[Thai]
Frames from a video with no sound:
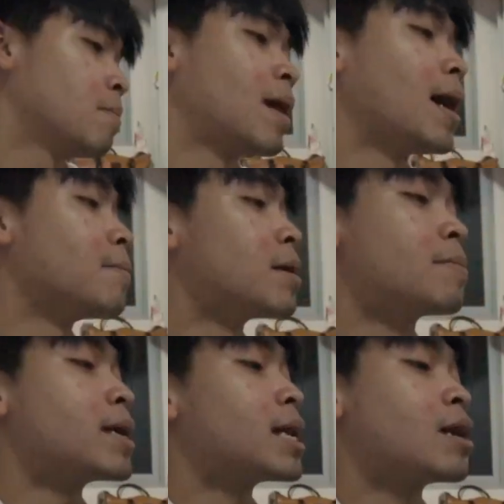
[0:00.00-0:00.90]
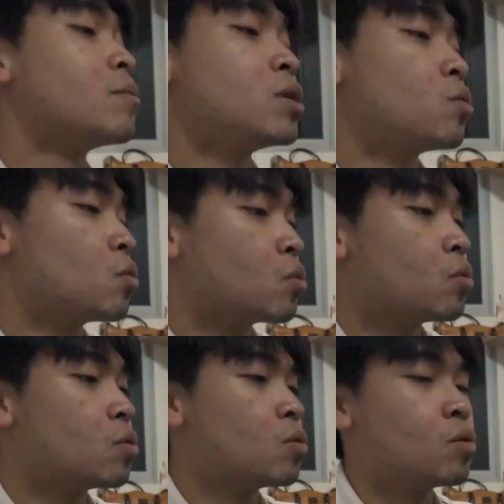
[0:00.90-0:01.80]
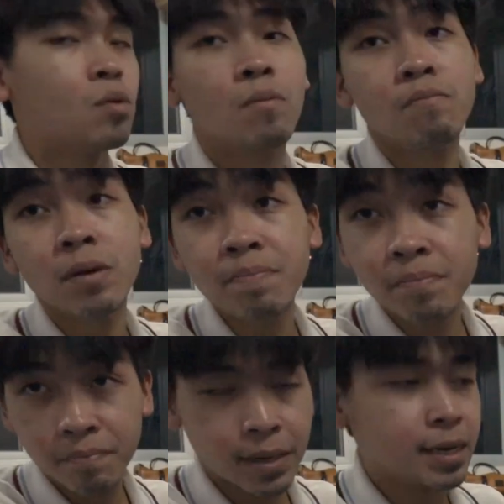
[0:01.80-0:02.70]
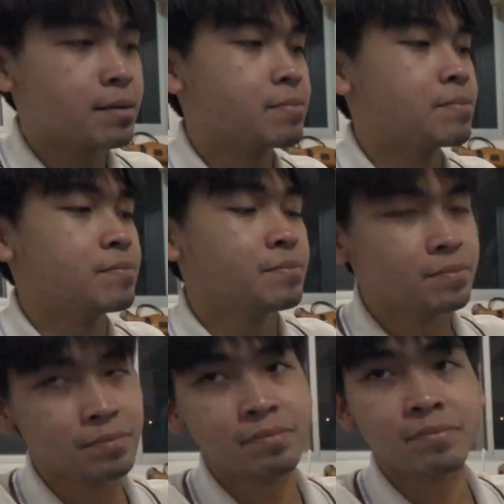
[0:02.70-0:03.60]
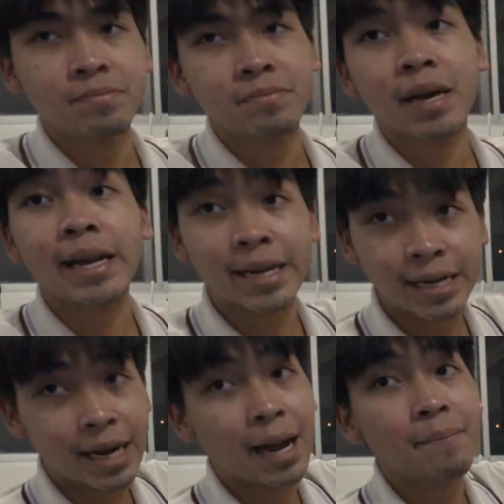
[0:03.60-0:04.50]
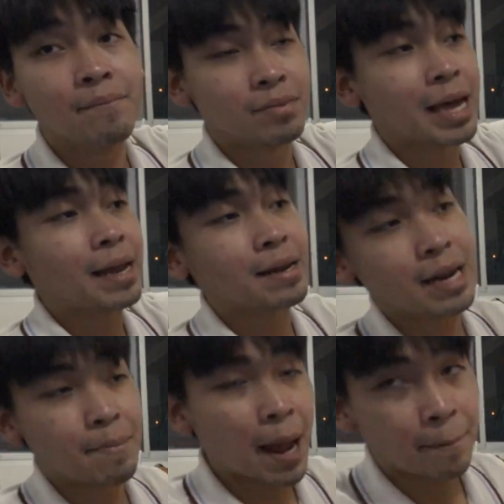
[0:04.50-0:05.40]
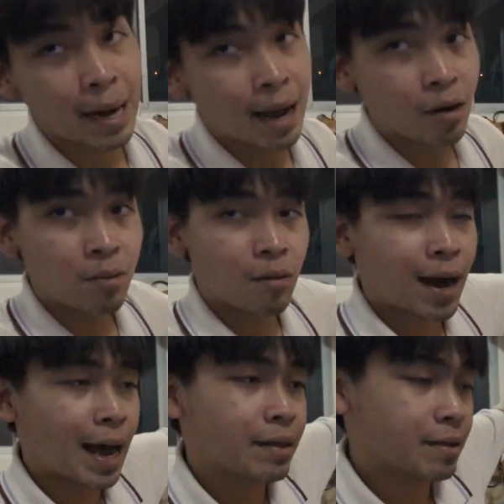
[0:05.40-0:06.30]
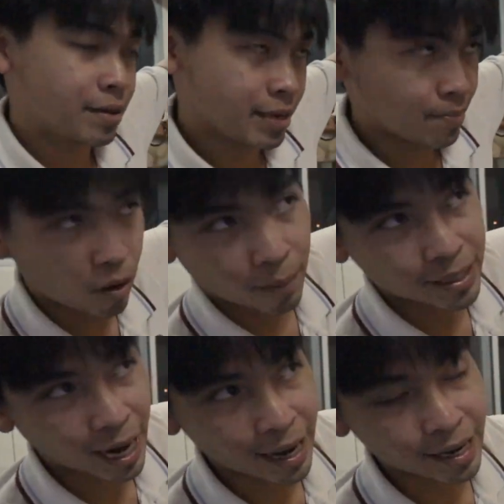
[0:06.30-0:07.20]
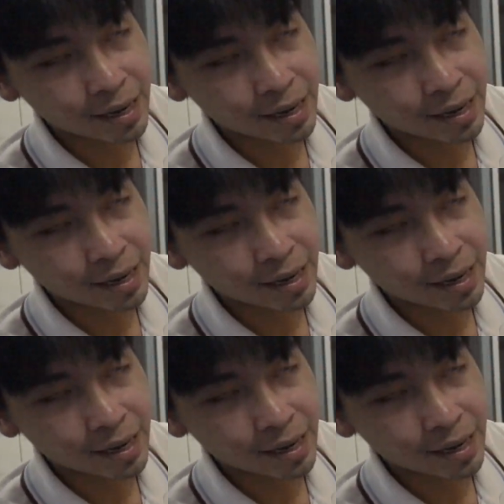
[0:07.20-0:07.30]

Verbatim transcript: พามทำที่อะไรก็ไม่รู้ปุ๊บเปิด อันนี้คืออันใส่รีแพ็คไปแล้วเพราะว่าหยิบออกมาใช้